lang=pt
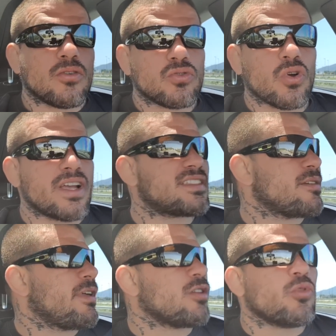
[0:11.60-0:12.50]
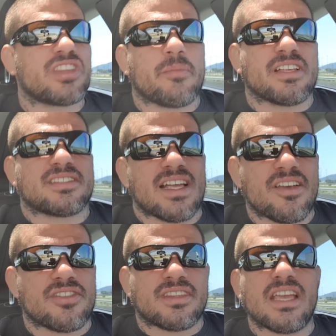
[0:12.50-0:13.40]
Tô recebendo muita
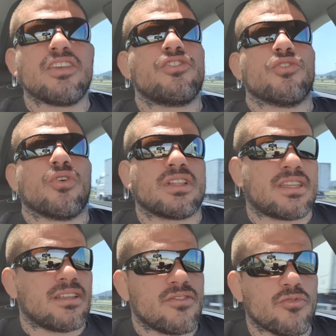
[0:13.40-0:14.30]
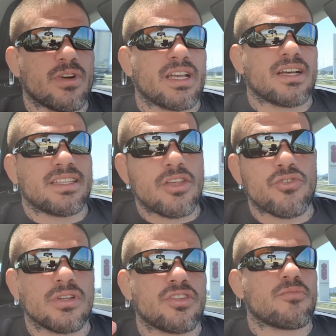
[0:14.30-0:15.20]
mensagem desde ontem de manhã. Desde
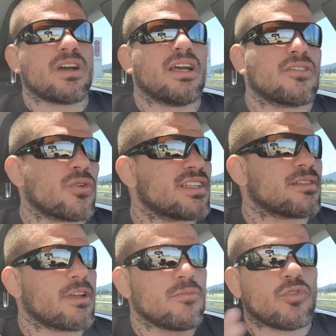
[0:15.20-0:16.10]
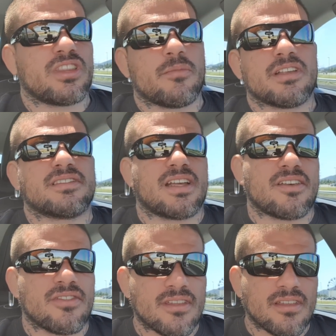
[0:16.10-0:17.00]
ontem de manhã tô recebendo muita
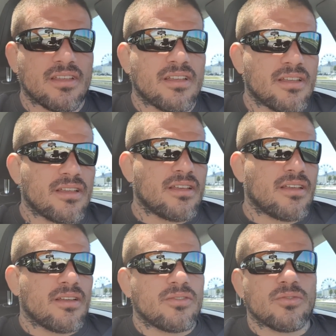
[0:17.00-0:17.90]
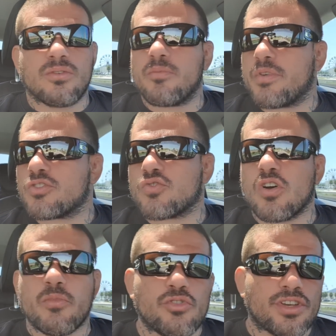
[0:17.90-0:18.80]
mensagem do
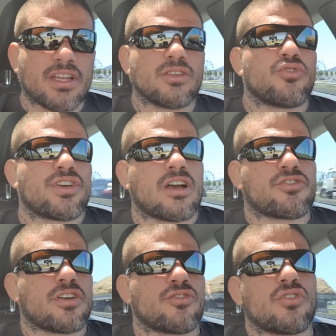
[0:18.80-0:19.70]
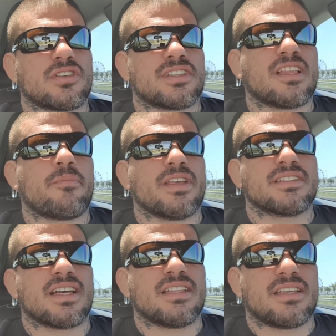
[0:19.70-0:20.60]
pessoal, meus queridos cascas grossas da
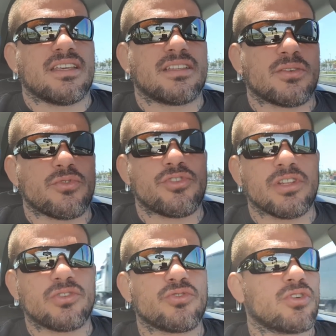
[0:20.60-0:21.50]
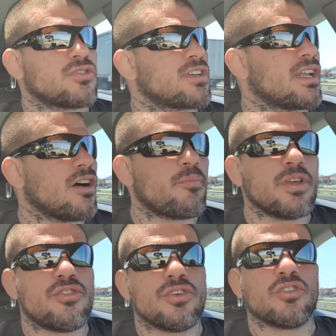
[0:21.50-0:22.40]
pesada aqui que estão inscritos no nosso canal,
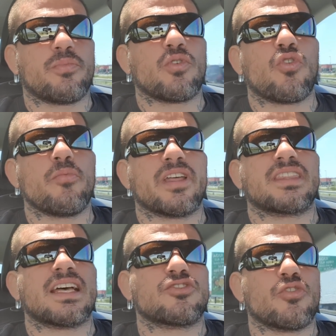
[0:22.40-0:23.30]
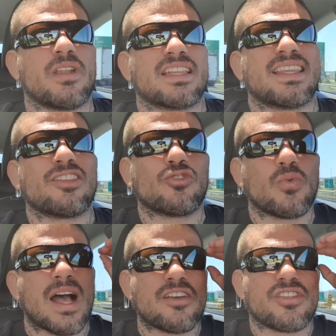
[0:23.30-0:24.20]
pedindo para eu comentar sobre a
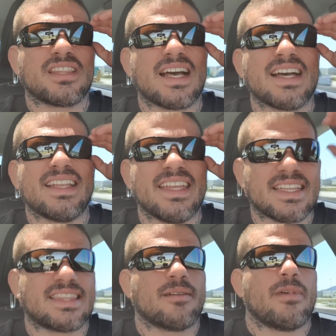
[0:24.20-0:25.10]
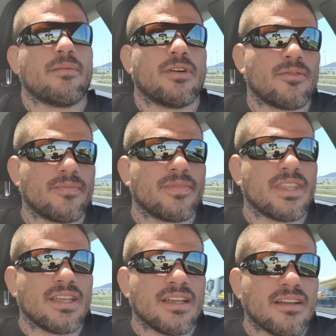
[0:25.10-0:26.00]
tatuagem da Anitta, meu
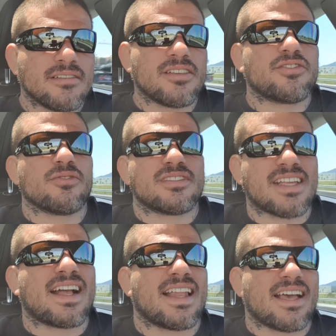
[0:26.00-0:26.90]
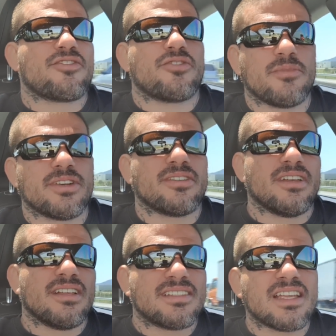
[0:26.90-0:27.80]
irmão. Vocês estão de sacanagem
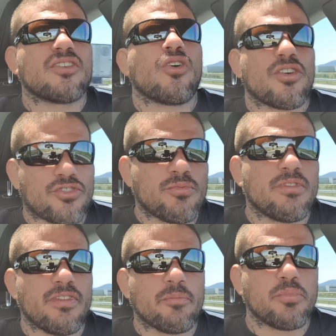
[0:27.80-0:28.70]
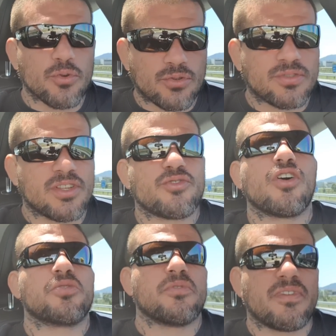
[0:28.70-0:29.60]
comigo. Vocês gostam de me ver puto, vocês
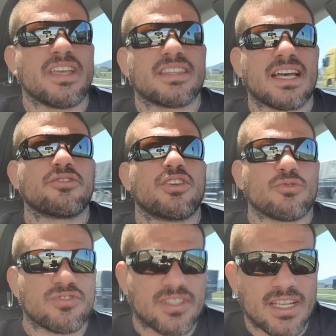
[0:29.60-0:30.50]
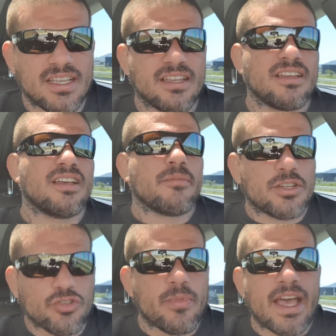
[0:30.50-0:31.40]
gostam de me ver irritado, que eu sei. Mas
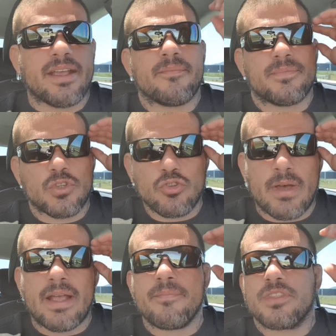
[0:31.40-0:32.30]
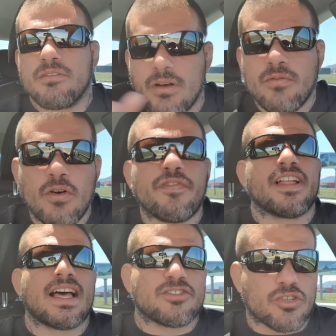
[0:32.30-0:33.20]
tudo bem, tudo bem. Vou, vou
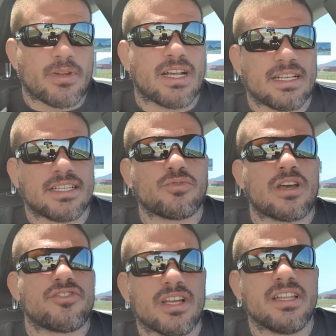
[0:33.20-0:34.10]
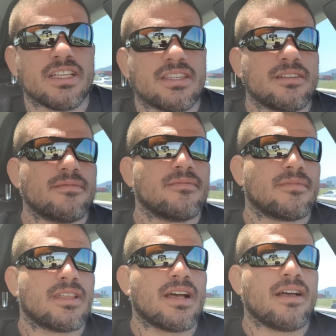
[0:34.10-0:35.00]
falar sobre a tatuagem da Anitta,
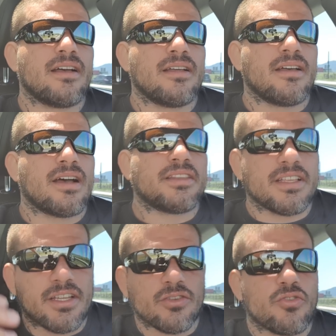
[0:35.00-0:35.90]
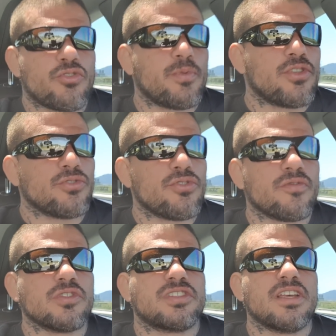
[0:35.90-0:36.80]
tá? Atendendo aos pedidos de
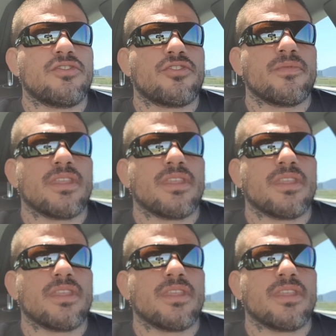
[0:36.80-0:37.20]
vocês.